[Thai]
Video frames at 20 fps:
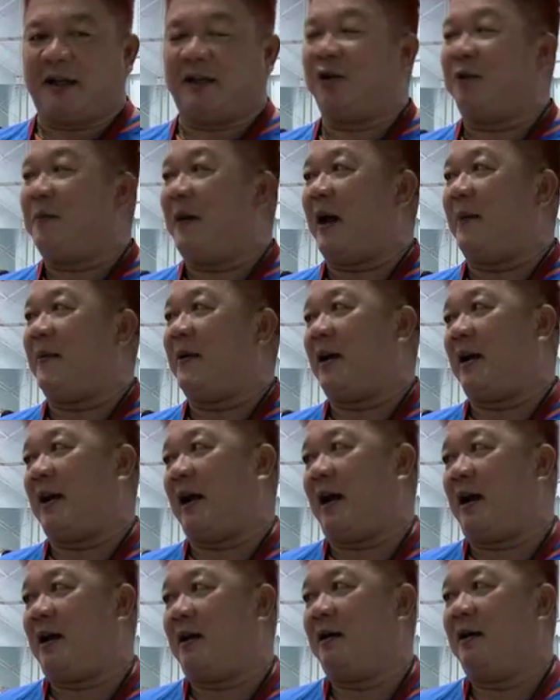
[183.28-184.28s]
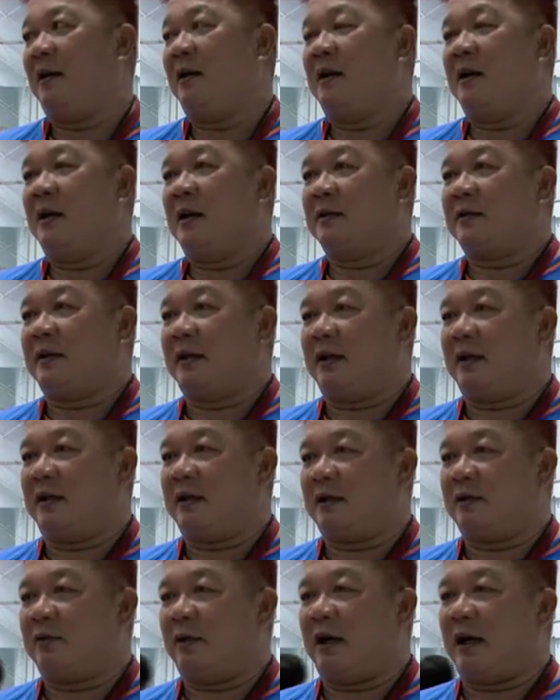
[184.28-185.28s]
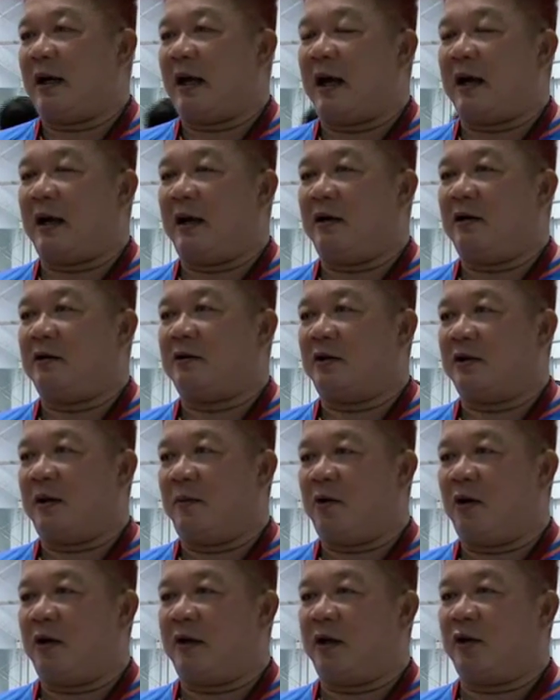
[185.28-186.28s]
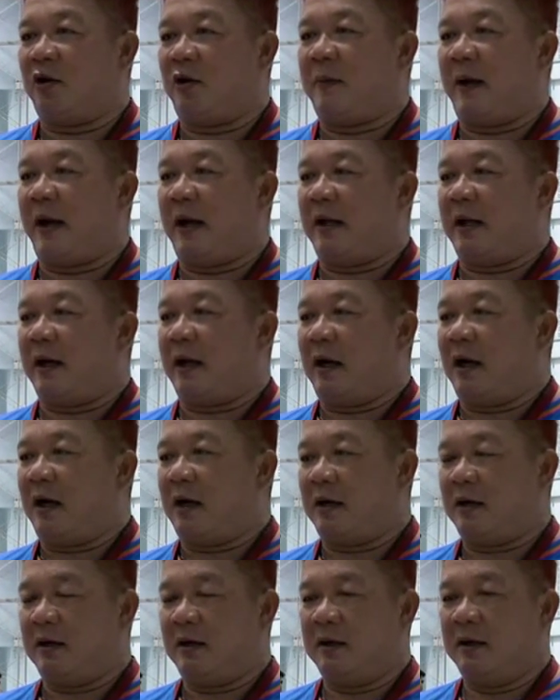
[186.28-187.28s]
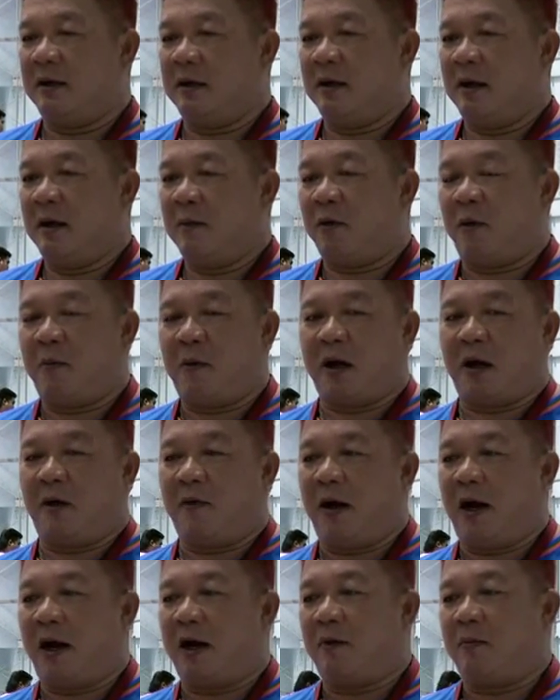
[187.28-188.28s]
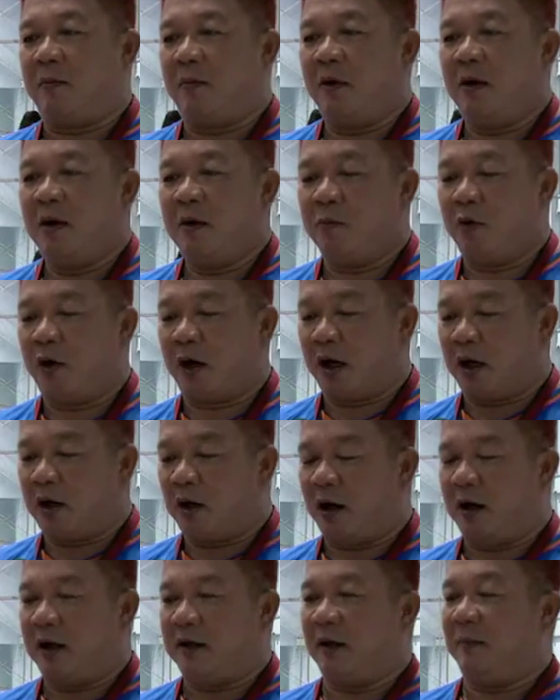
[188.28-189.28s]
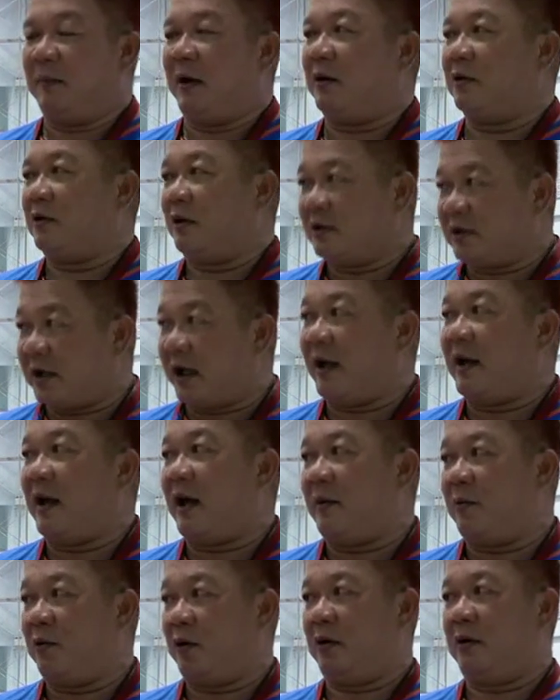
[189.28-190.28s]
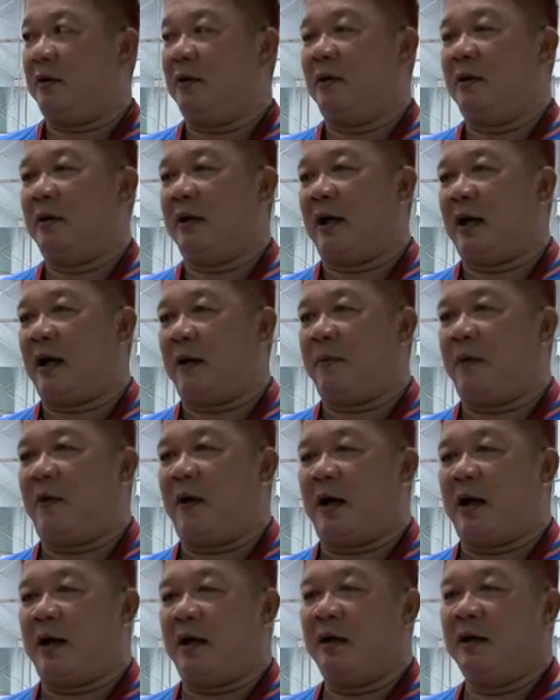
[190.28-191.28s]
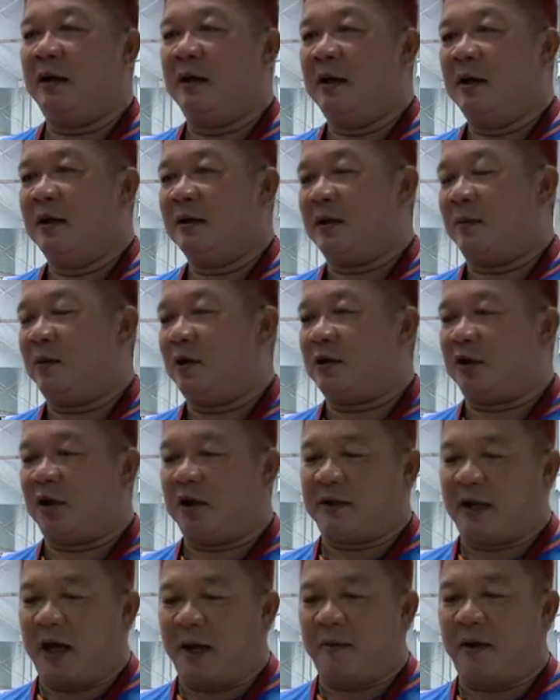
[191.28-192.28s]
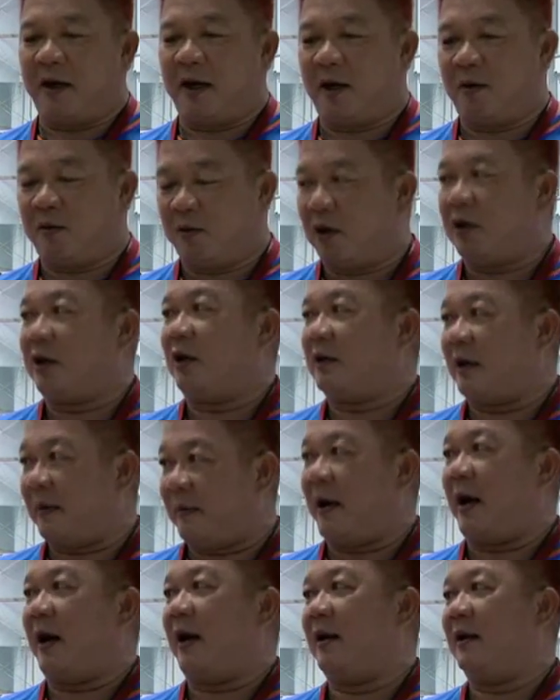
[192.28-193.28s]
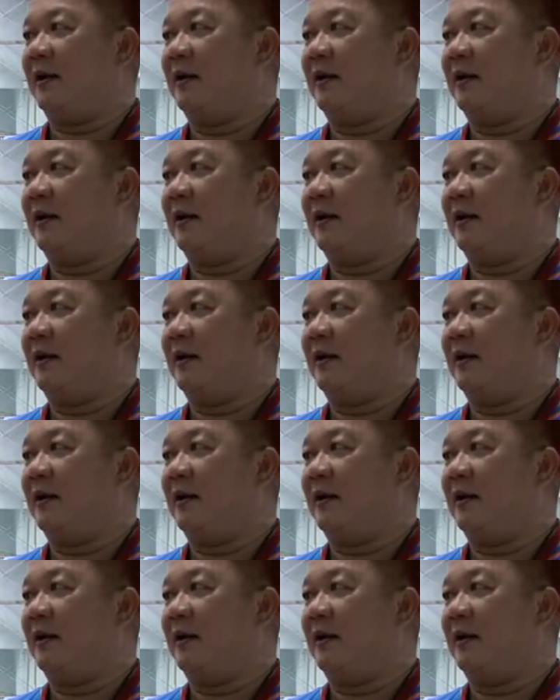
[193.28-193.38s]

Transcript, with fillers: ติดโทษแบนไปอีกแล้วซึ่งตัวหลักๆ เราสองสามคนติดโทษแบนแต่ก็ผมบอกแล้วว่าบุคลากรในทีมเราต้องใช้ได้หมดนะครับเพราะว่าสโมสรจ้างมาแล้วคุณก็ต้องทำได้